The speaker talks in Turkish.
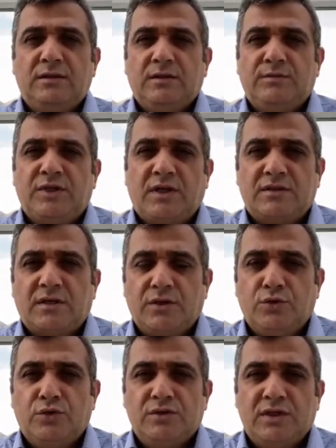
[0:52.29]
birkaç ay
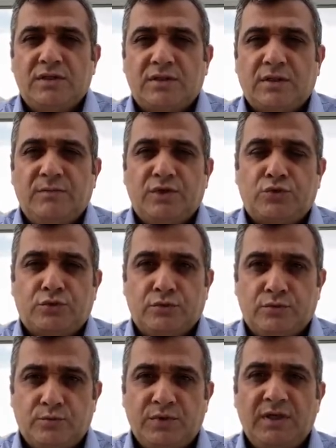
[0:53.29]
önce işte meşhur
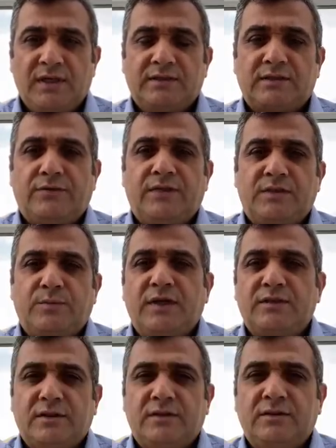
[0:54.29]
bilinen savaş
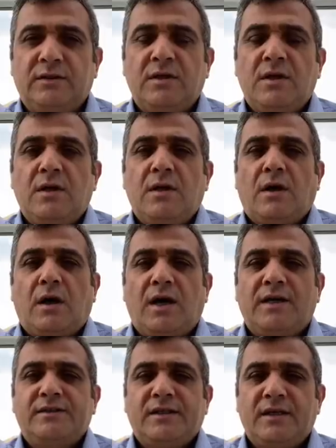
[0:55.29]
başladı.
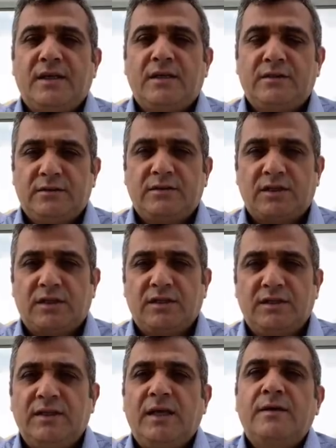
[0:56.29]
Azeriler hızlı
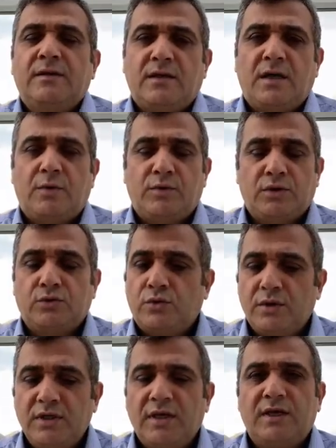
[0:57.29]
şekilde Karabağ'a
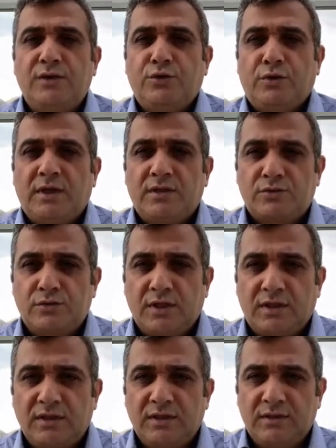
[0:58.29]
doğru ilerliyorlar.
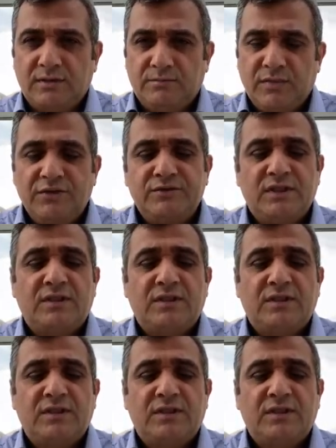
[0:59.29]
Sürekli mevzi